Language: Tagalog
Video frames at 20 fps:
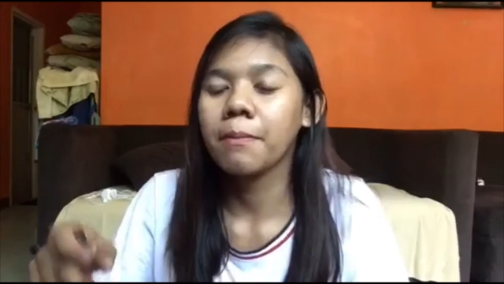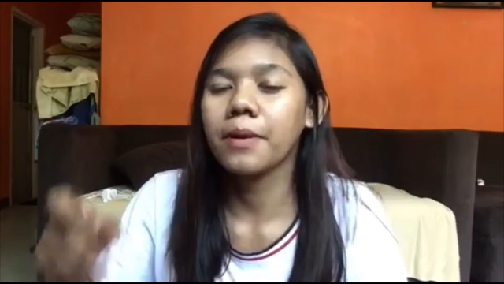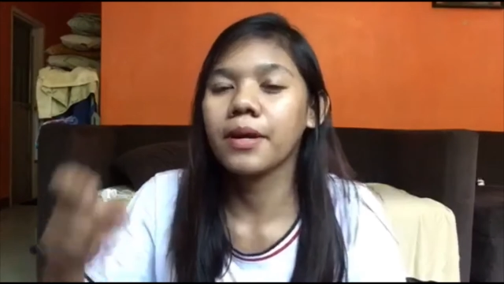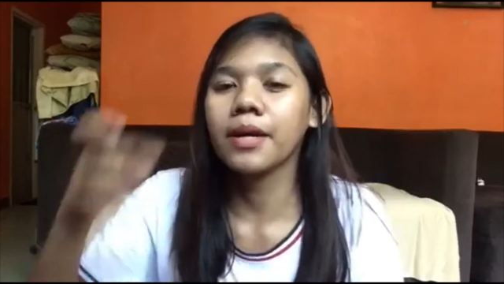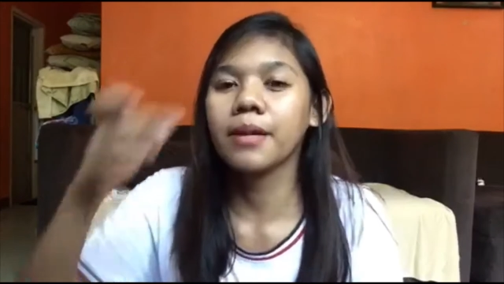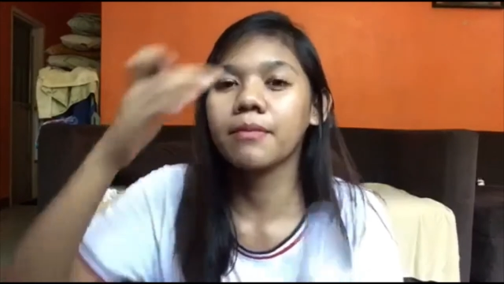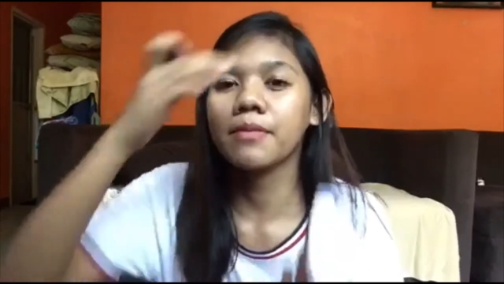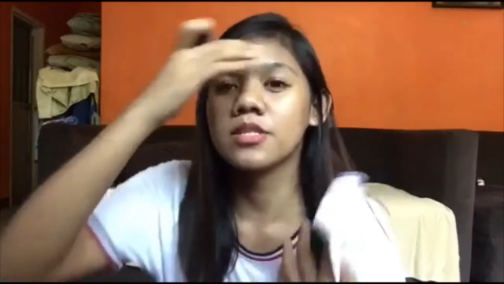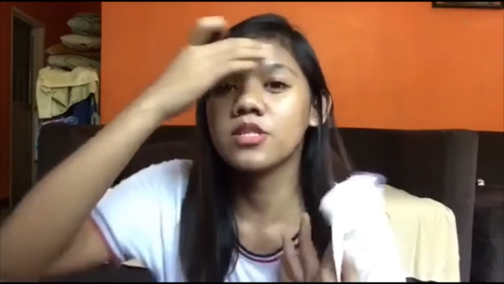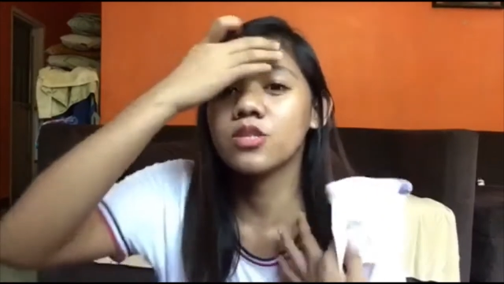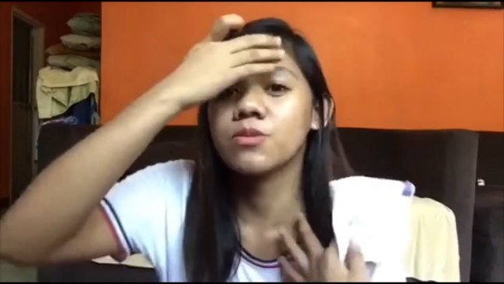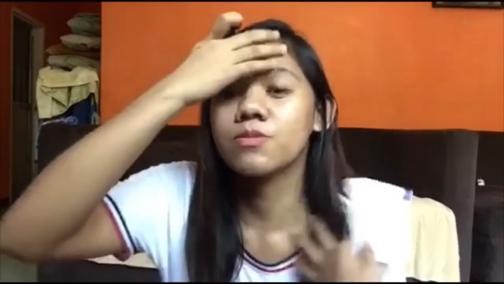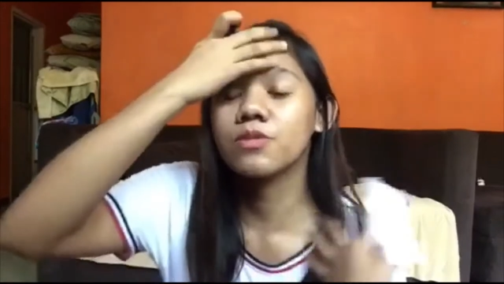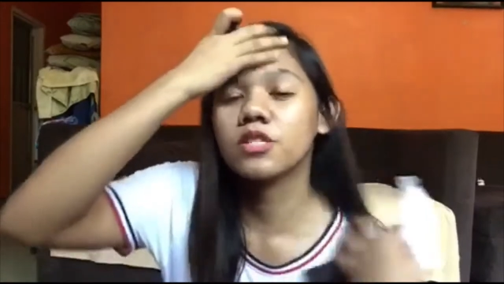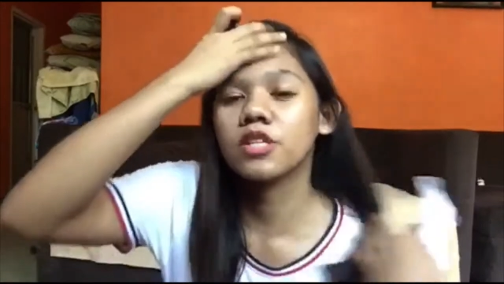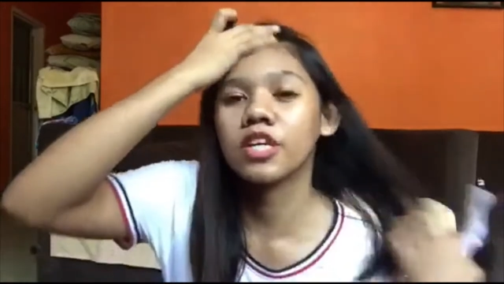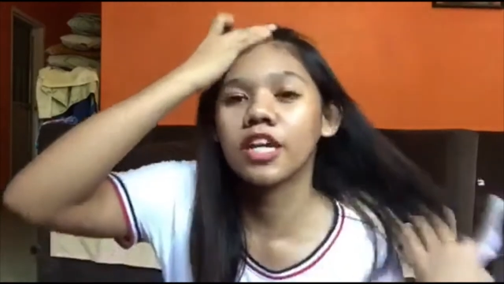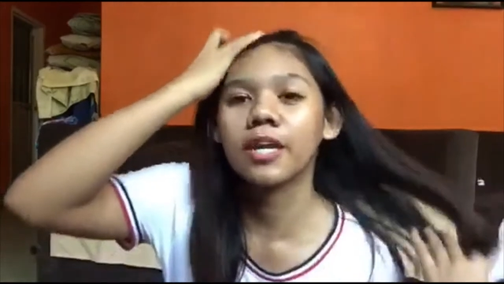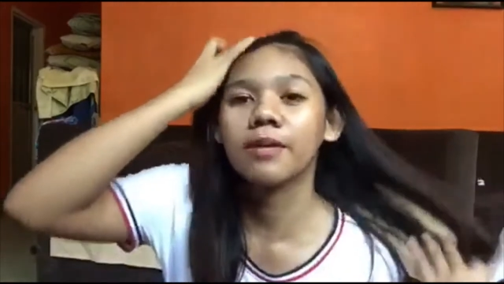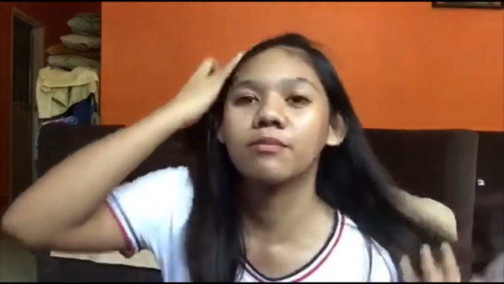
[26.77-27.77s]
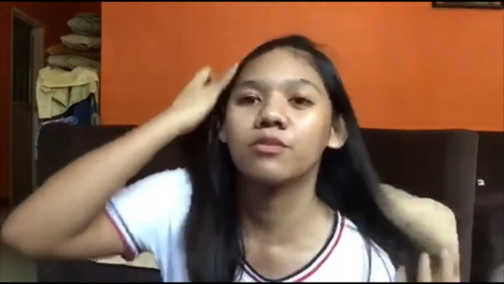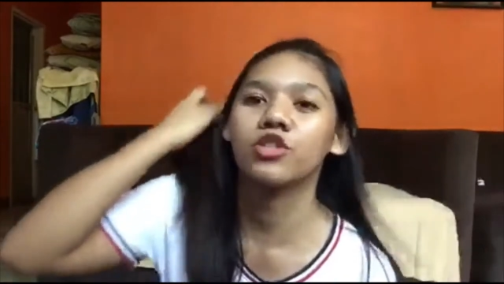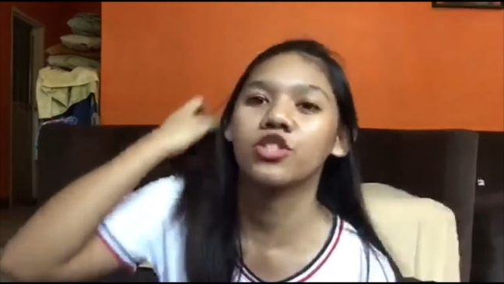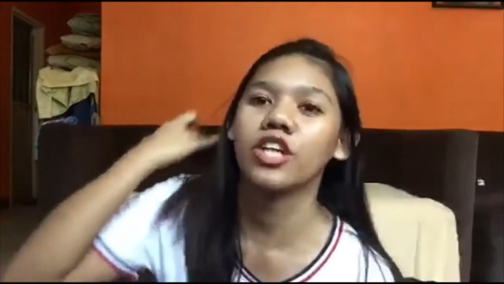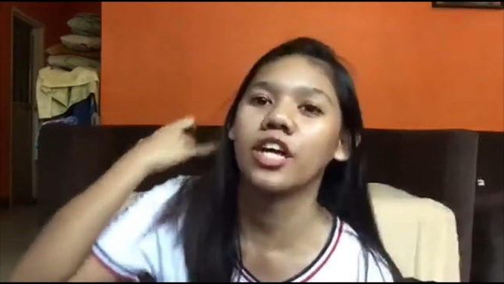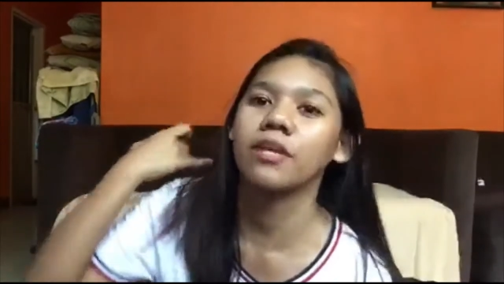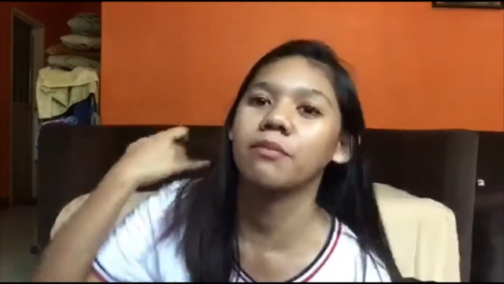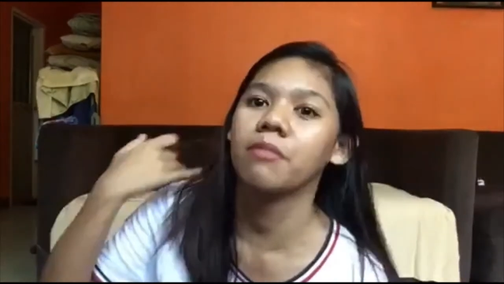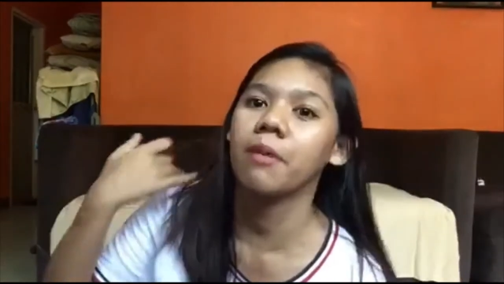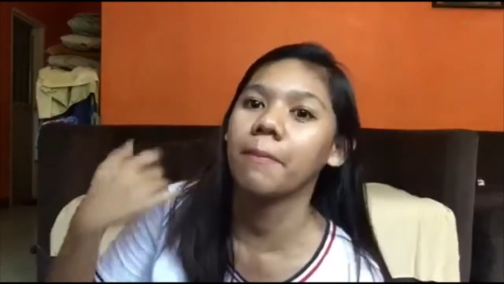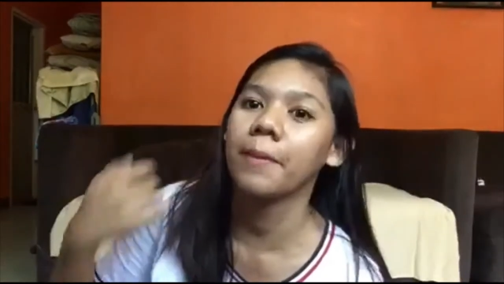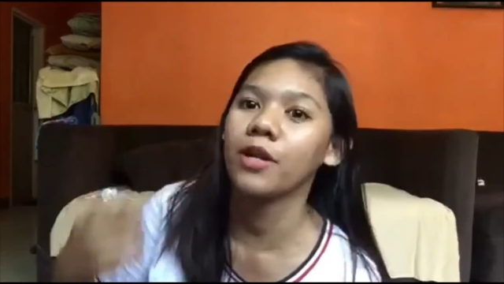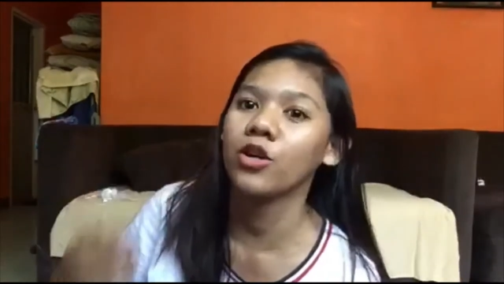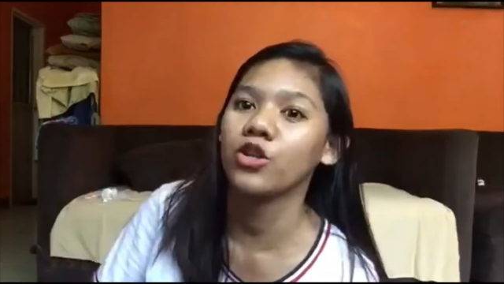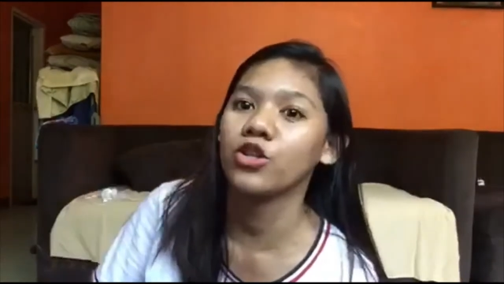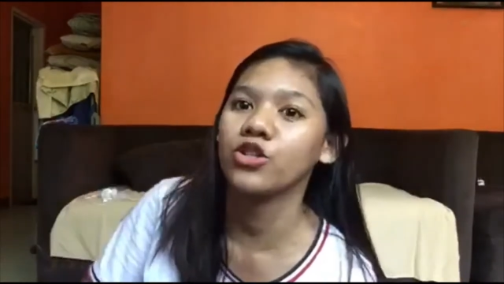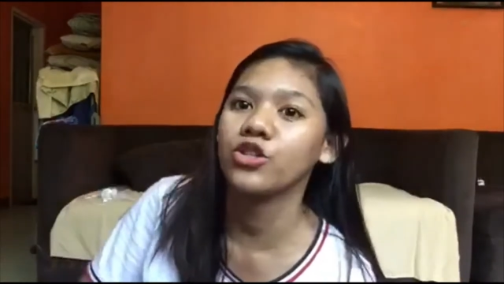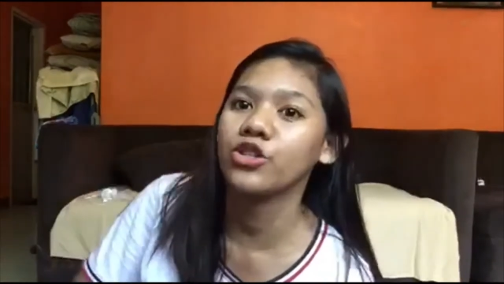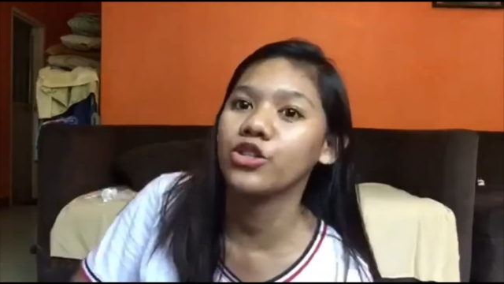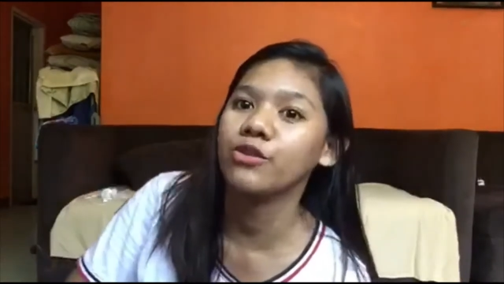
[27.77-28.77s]
para masubscribe niyo siya and
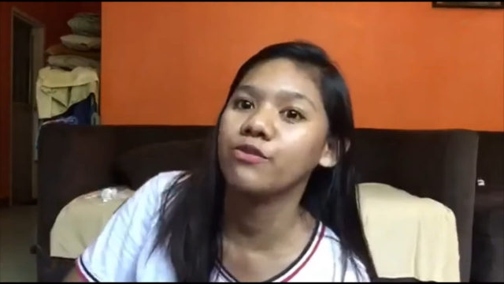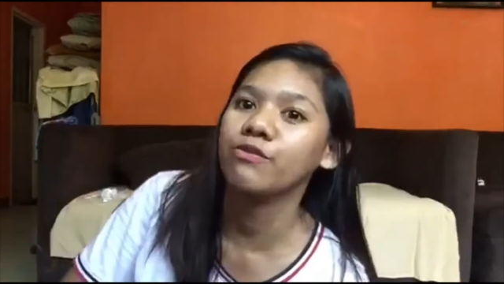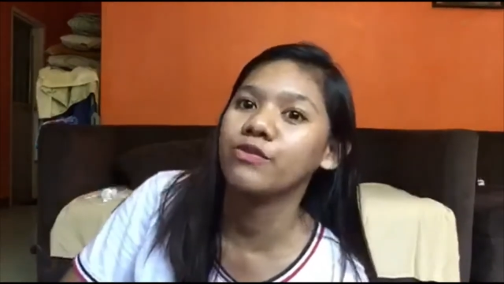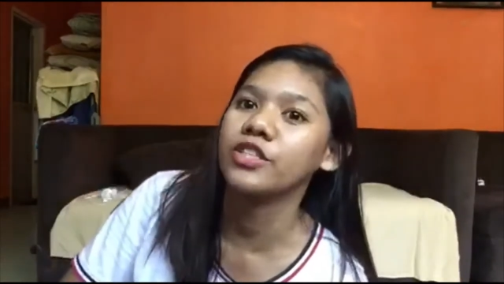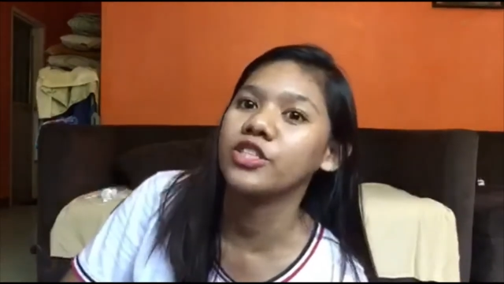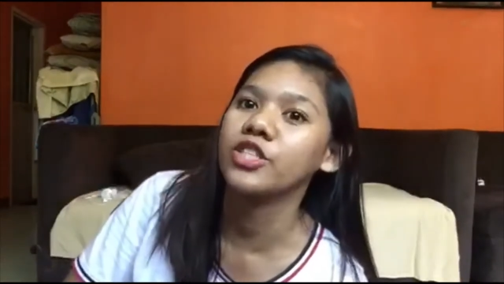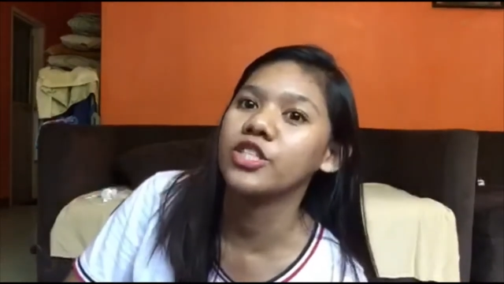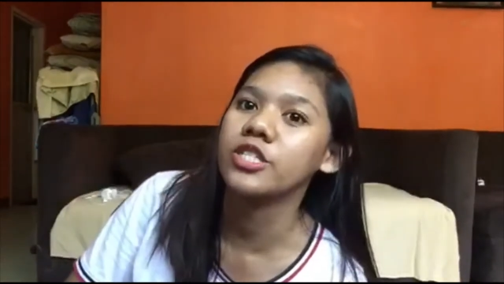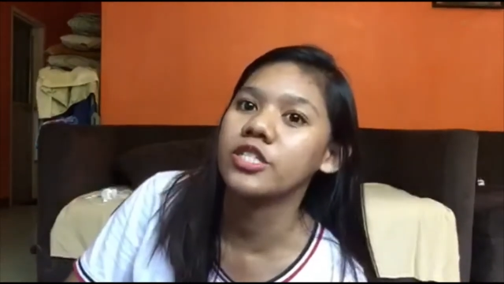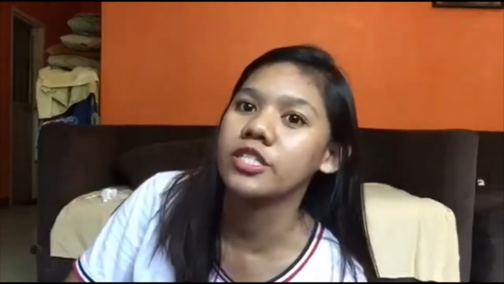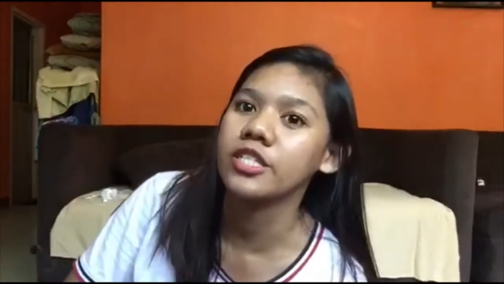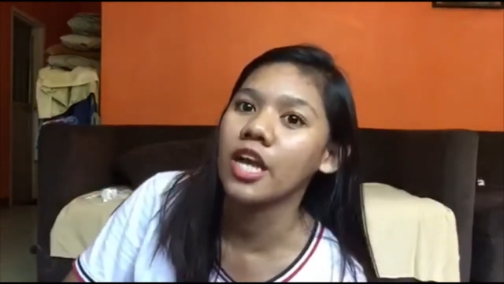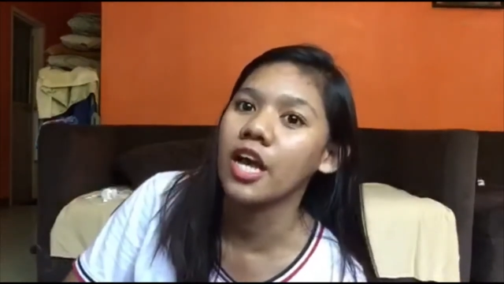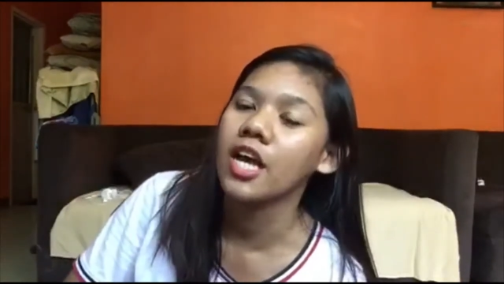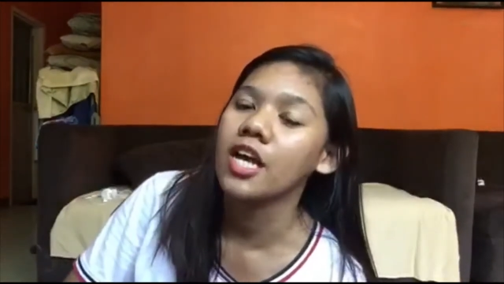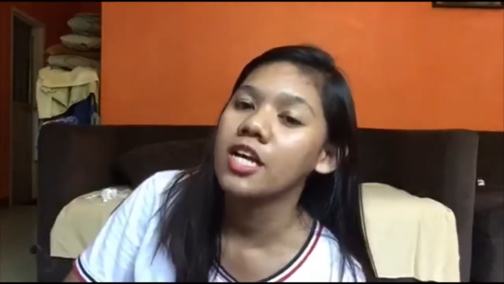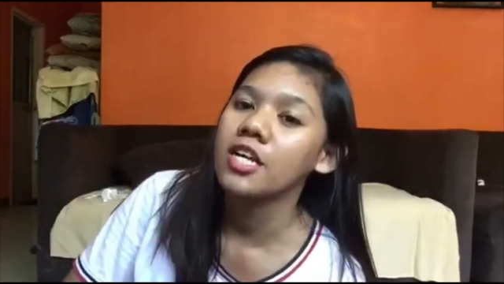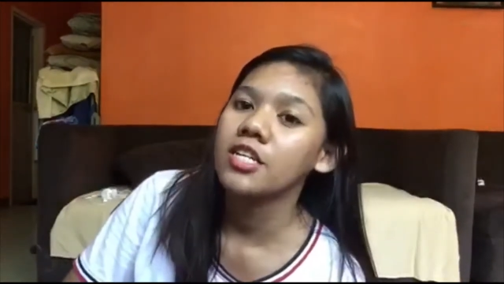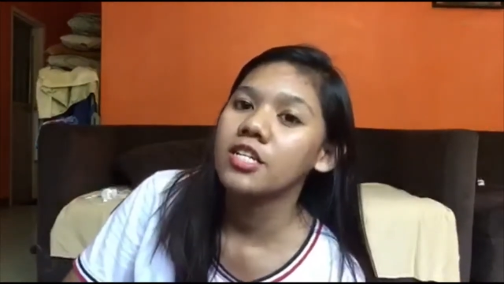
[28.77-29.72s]
mapanood niyo yung videos niya.